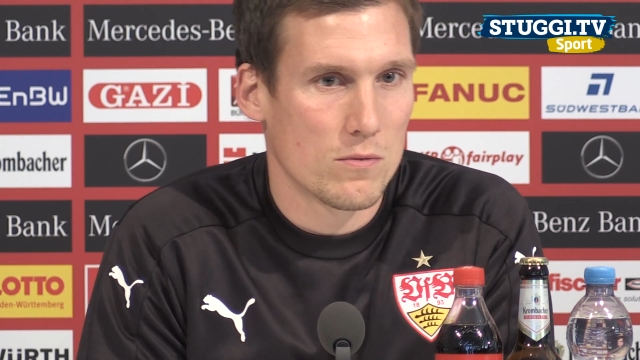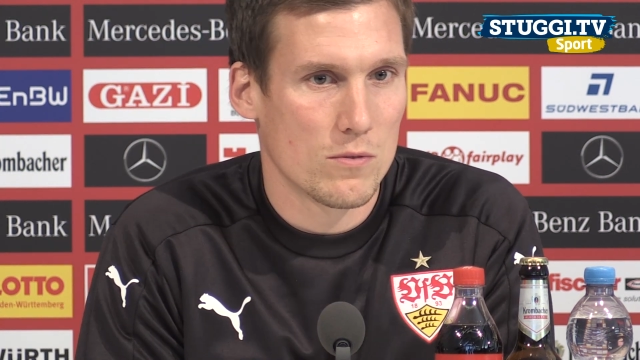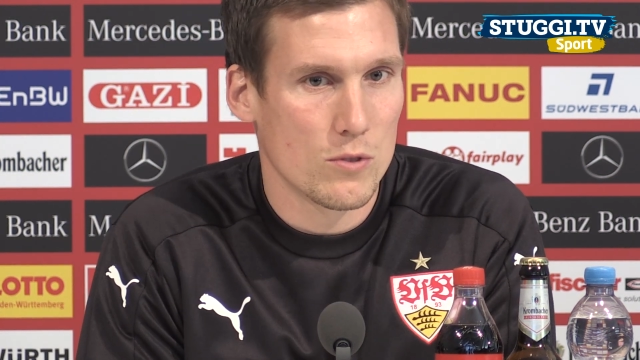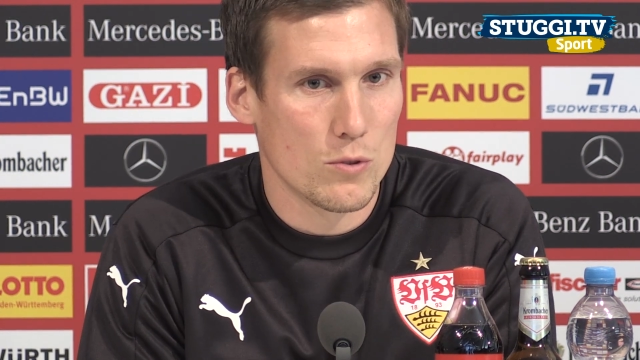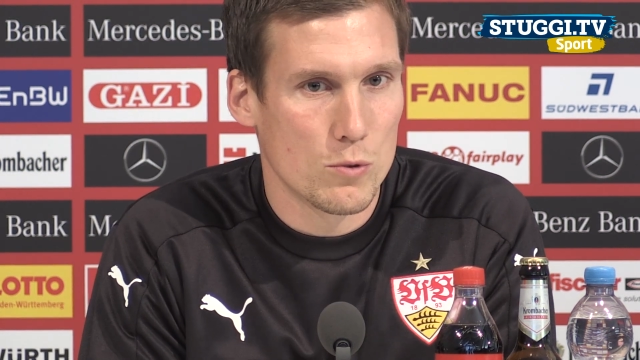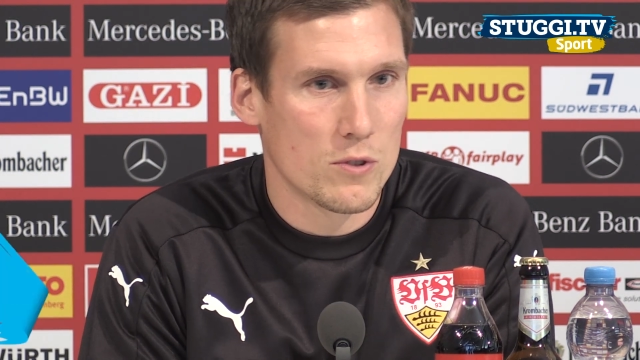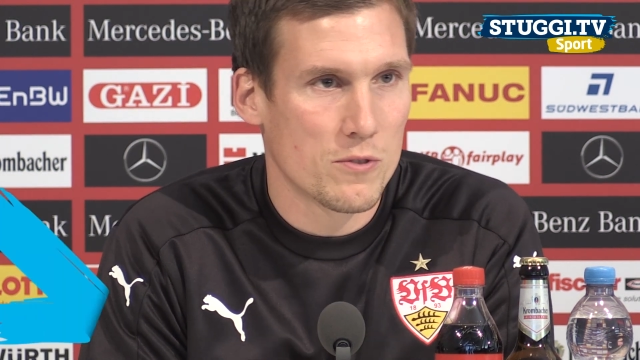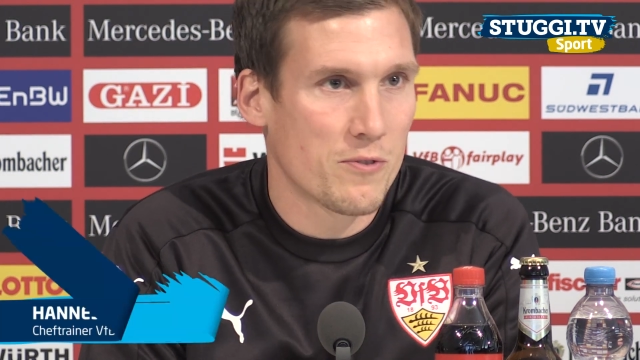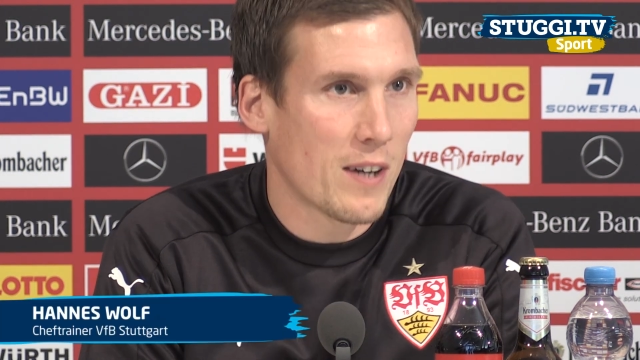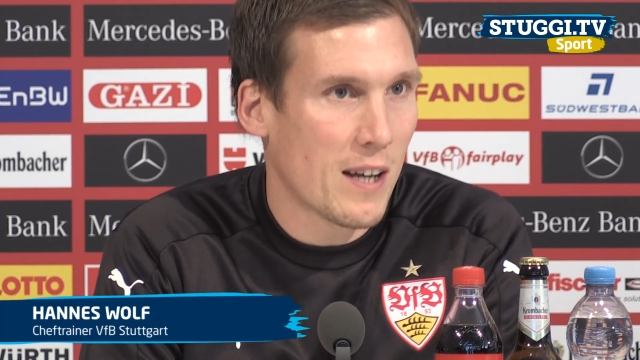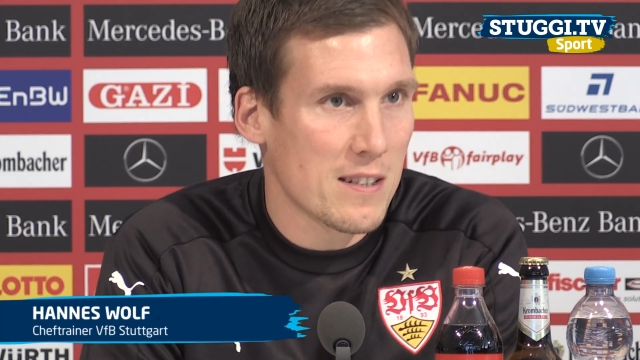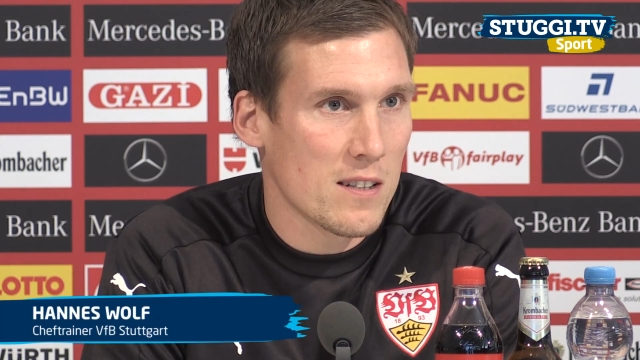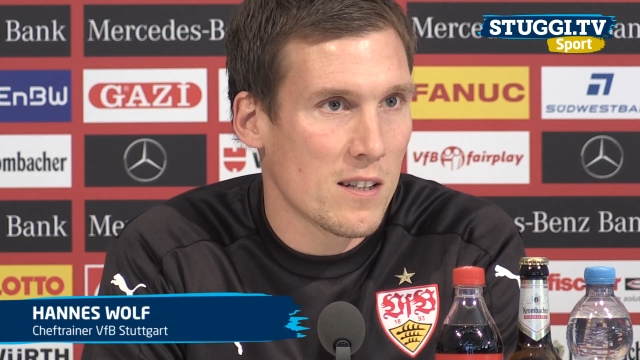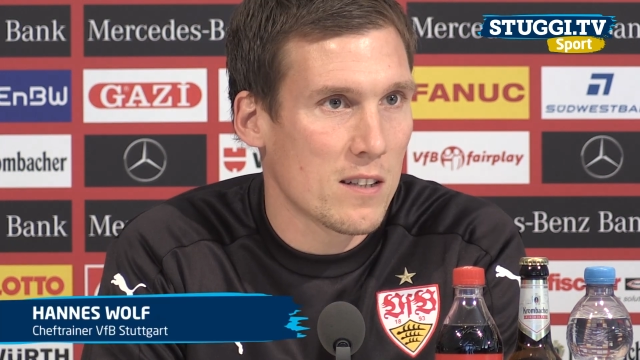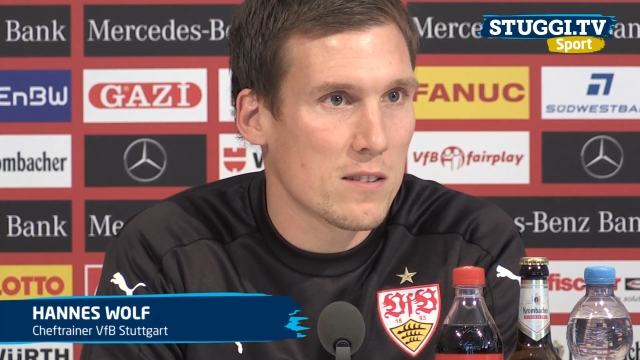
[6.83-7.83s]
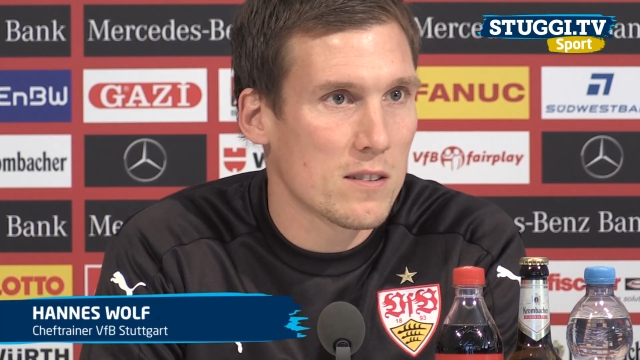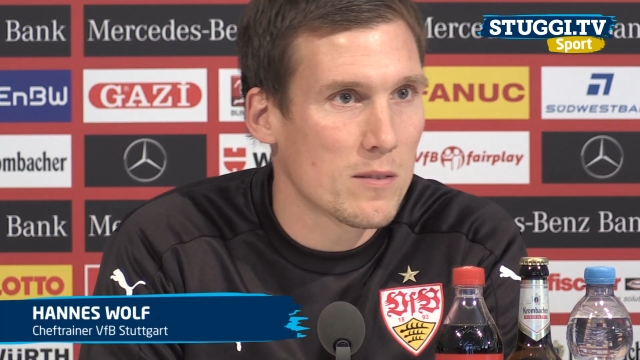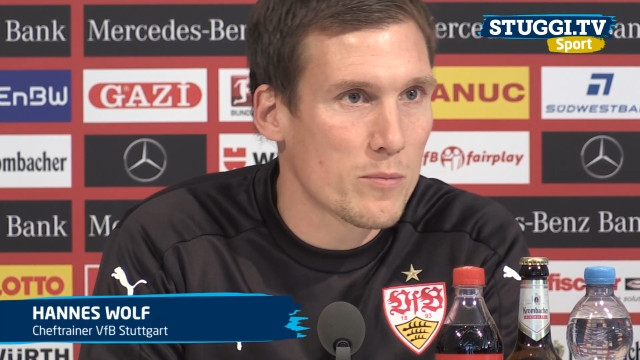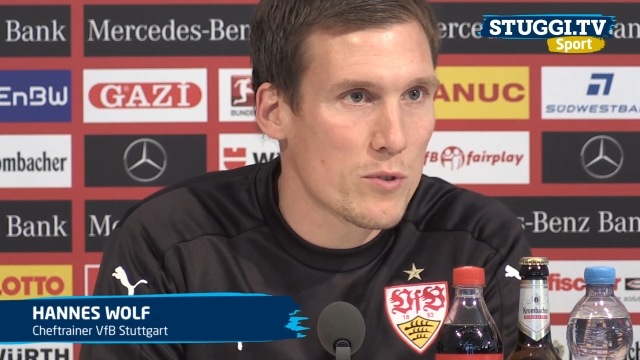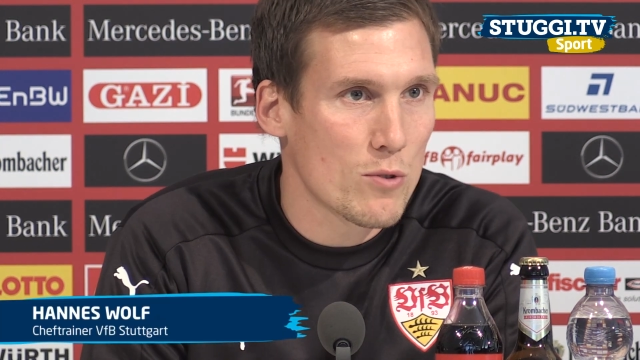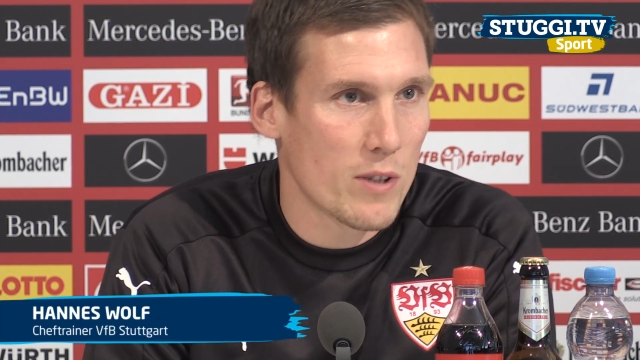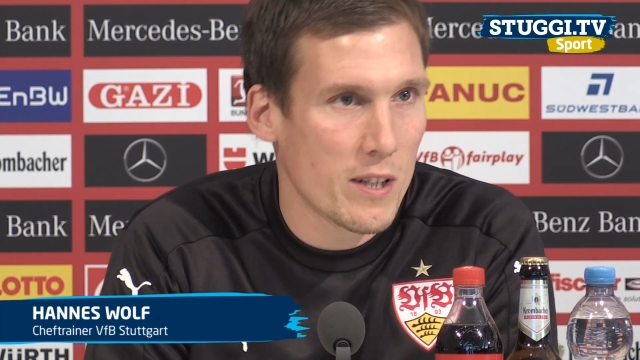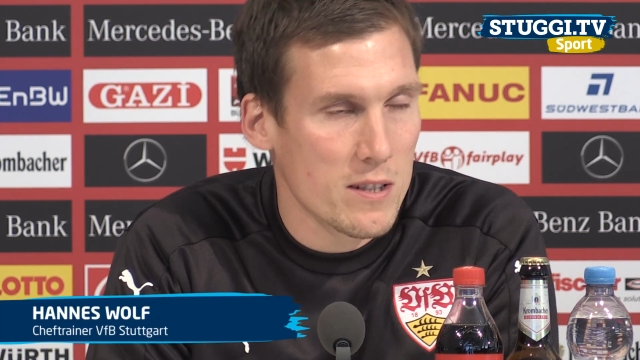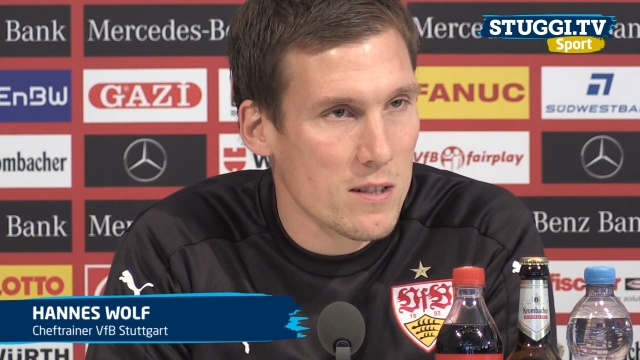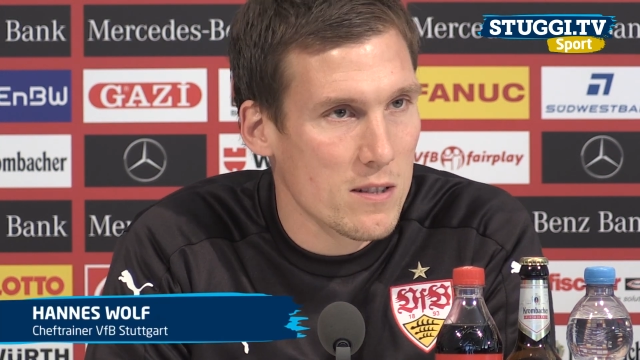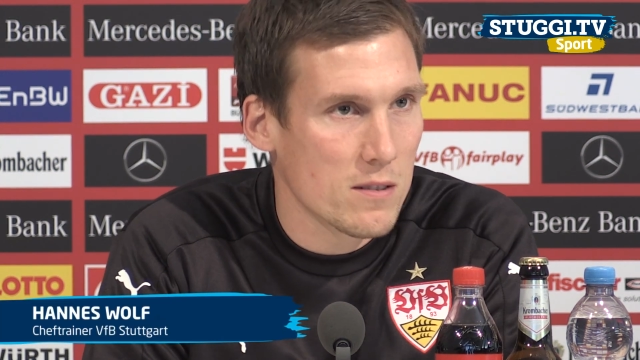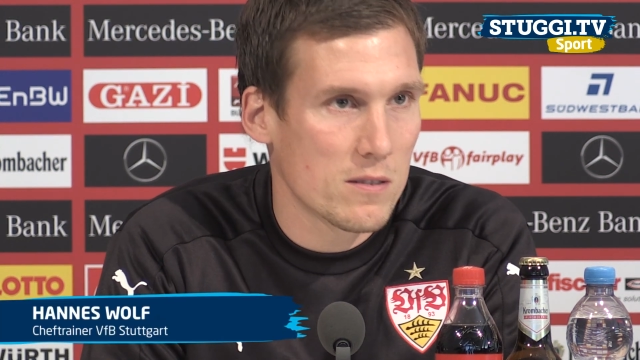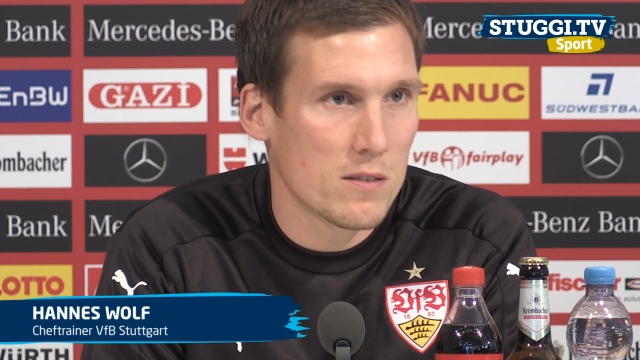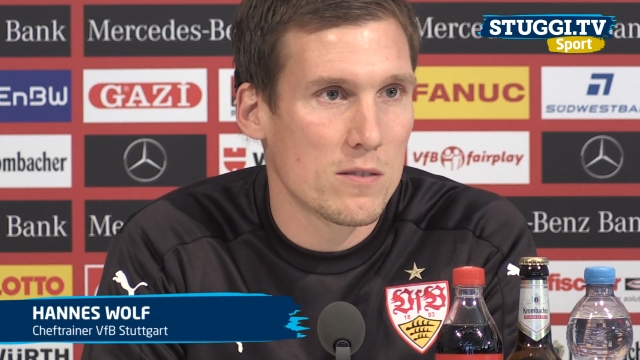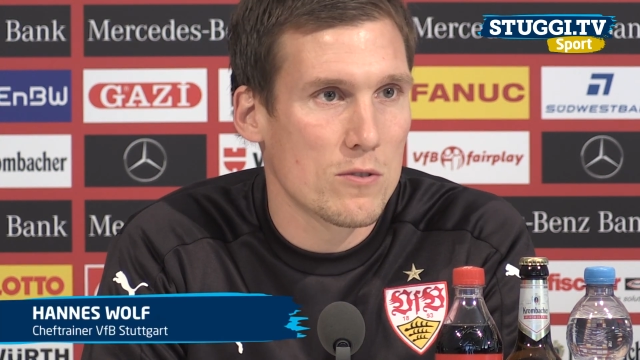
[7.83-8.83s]
eine, gute Phase hat, haben
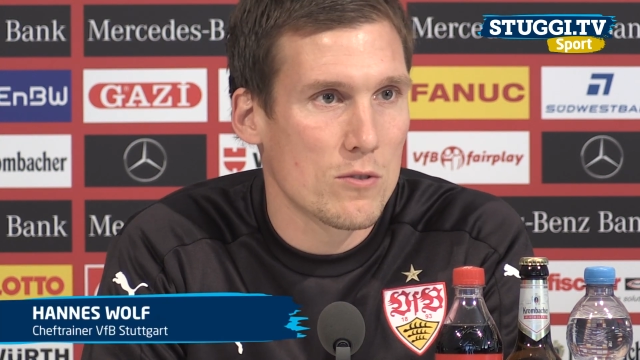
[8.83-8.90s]
zuletzt, äh,